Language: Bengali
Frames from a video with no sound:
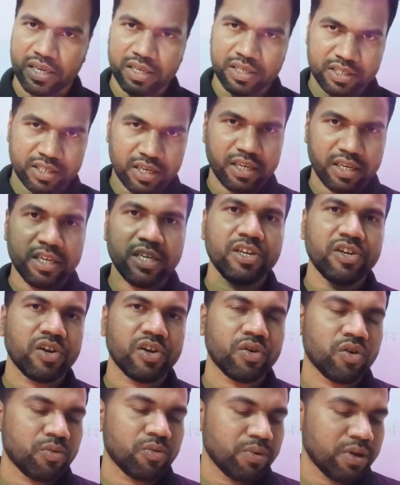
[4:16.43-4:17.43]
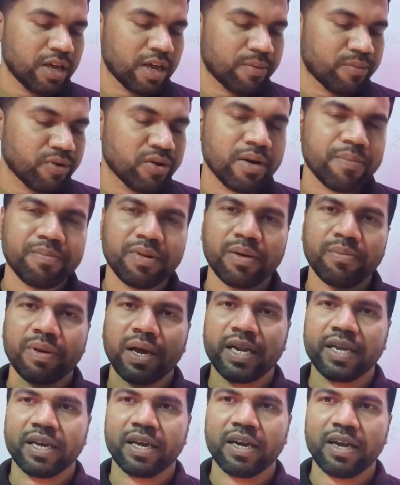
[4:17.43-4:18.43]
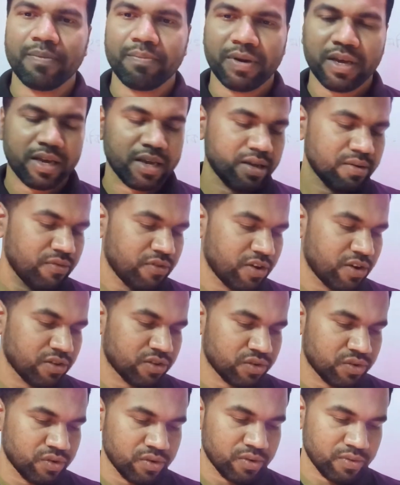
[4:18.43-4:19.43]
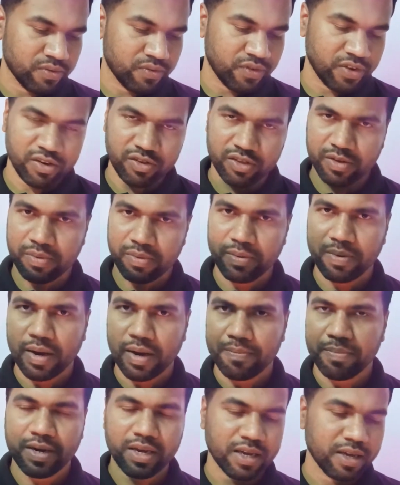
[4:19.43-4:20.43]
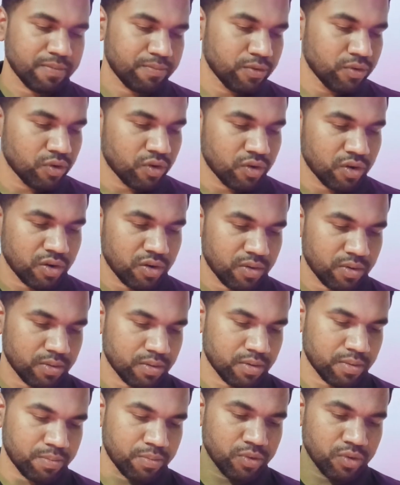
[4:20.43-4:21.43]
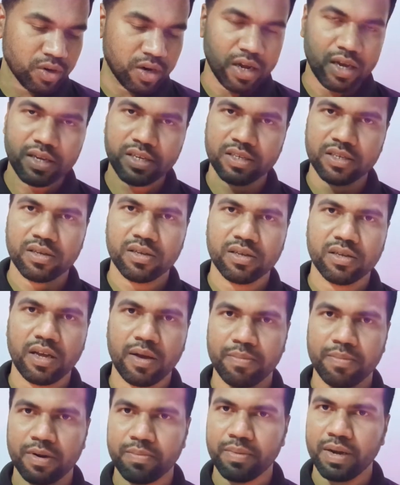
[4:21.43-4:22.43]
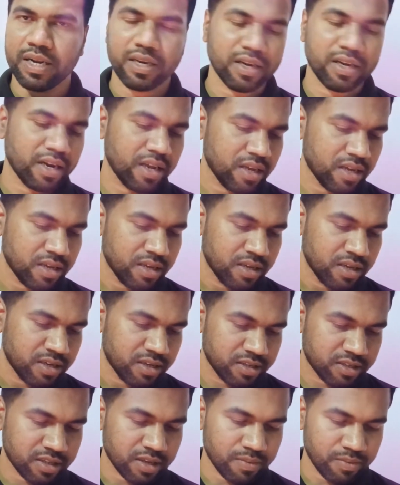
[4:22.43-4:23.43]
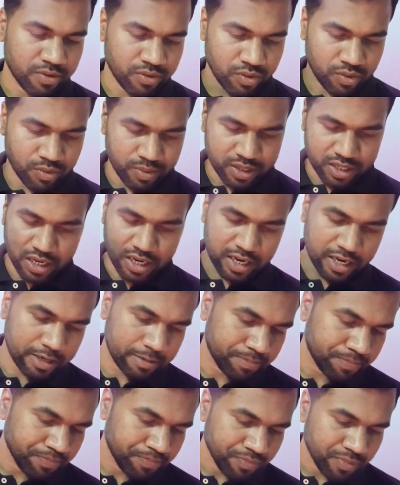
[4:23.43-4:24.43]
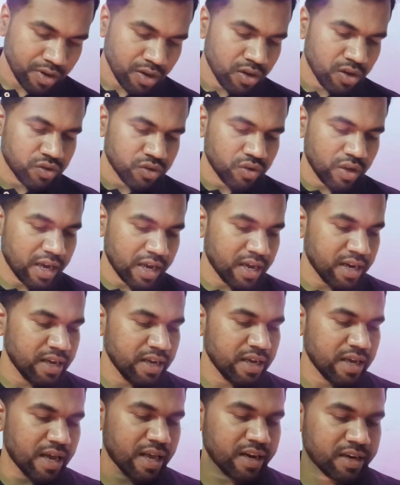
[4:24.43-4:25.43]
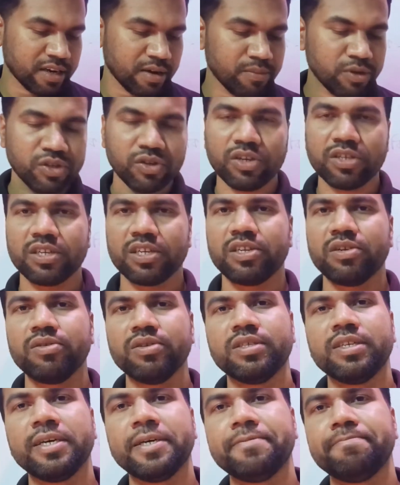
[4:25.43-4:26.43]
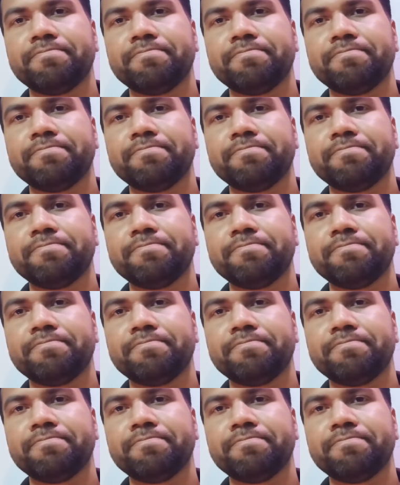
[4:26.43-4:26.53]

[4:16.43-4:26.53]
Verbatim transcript: সেটি নির্ণয় করবে এবং আপনার মালিকানা আপনাকে ফেরত ফেরত দিবে বা আপনাকে পুনরায় পুনরায় আপনার মালিকানা স্থাপন করবে সেখানে তো এখানে আরেকটা বিষয় সেটি হচ্ছে